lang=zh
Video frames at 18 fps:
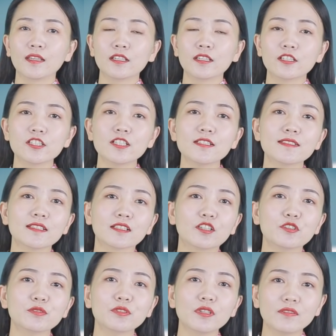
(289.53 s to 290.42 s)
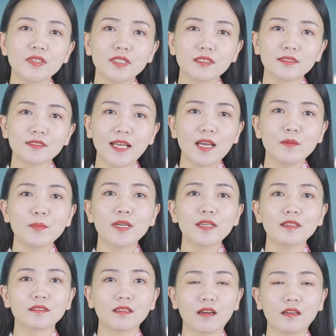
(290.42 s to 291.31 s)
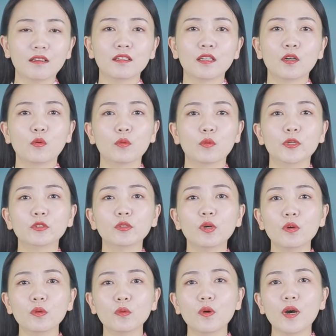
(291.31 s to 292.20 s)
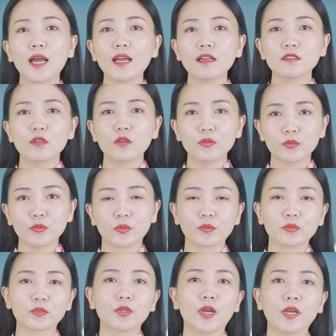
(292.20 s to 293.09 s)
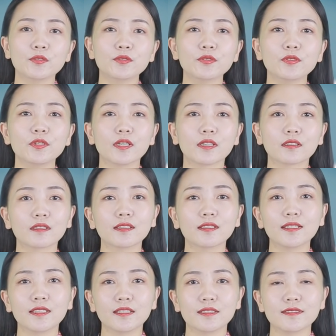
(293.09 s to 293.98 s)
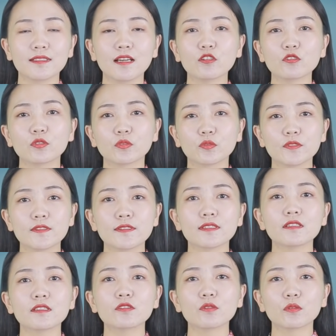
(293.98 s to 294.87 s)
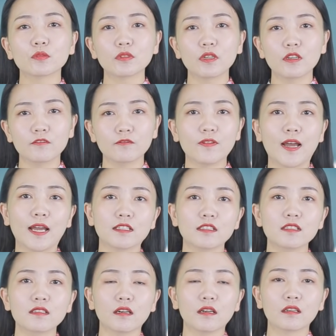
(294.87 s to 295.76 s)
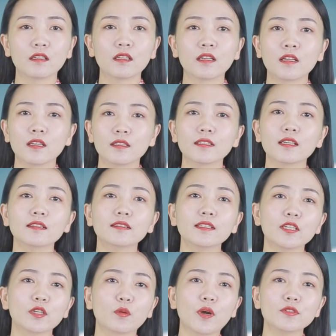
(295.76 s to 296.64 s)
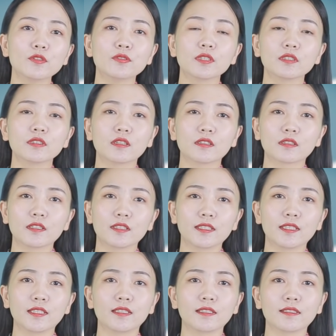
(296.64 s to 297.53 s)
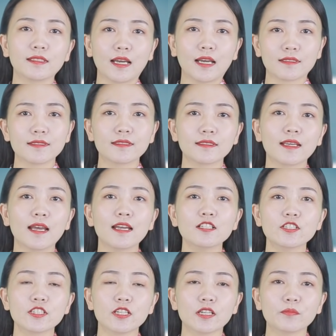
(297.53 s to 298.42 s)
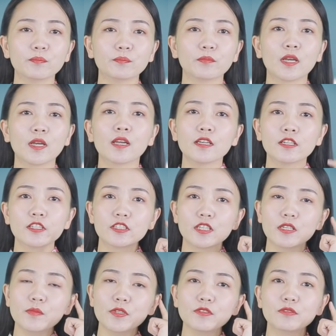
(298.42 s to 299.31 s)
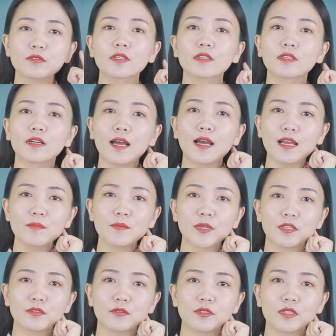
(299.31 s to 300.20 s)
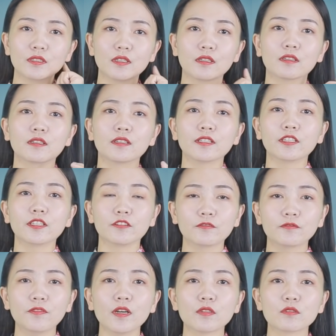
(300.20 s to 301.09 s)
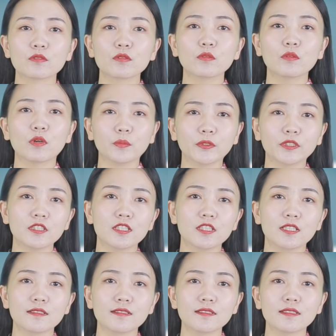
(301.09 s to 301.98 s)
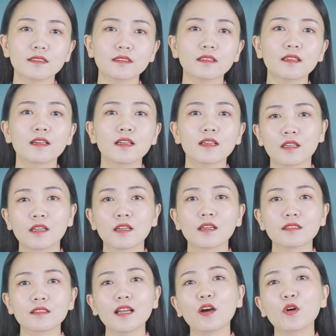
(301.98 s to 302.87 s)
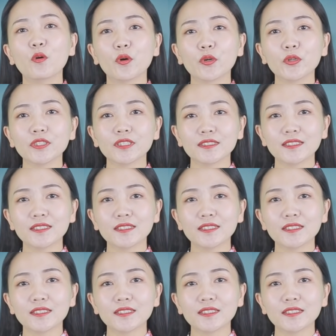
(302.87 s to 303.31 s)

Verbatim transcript: 这几个穴位的搭配呢，我们通过按揉涌泉穴可以消除心中的烦热，那内关穴呢可以养心安神，神门穴和安眠穴呢可以放松我们的神经，让活跃的